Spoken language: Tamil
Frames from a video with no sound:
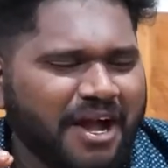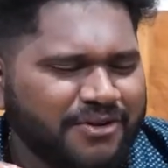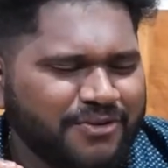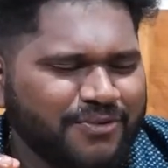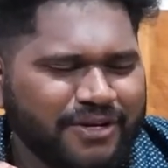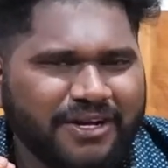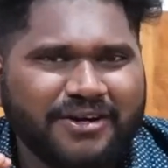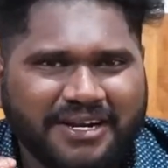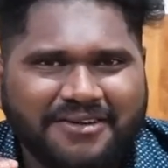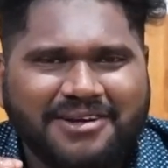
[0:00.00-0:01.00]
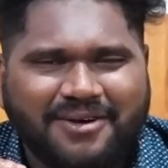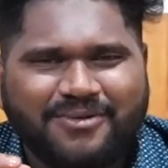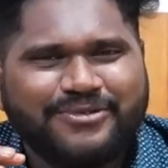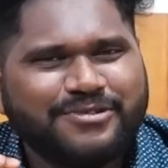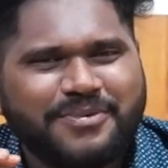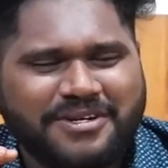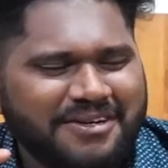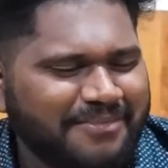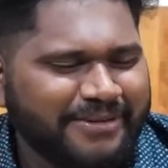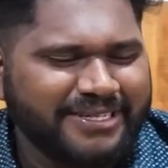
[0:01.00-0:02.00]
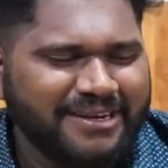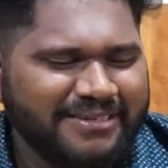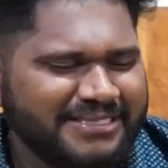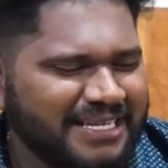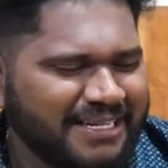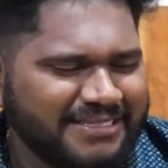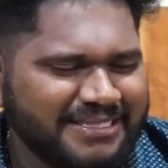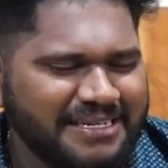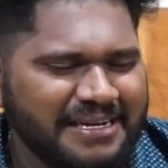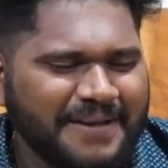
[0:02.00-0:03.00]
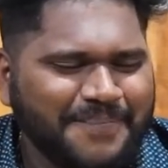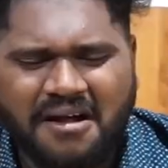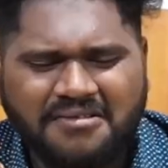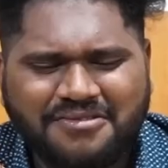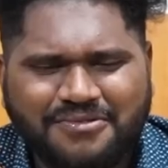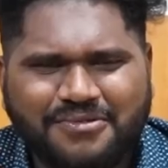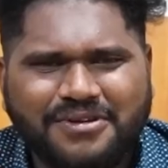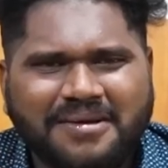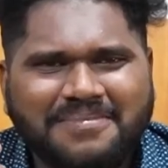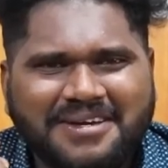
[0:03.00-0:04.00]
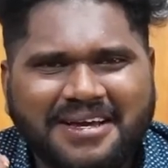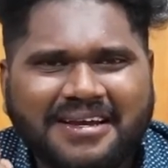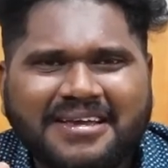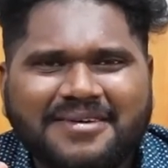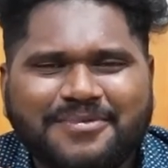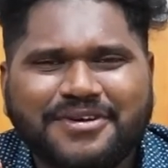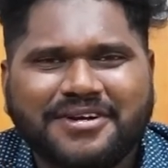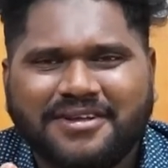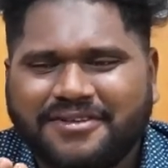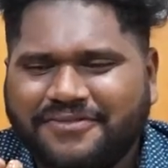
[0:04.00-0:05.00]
நாட்டுக்கோழி கிரேவியில் அவங்க யூஸ் பண்ணியிருக்க மசாலா சான்ஸே இல்லை நாட்டுக்கோழி அப்படியே இறங்கி போயிருக்கு அந்த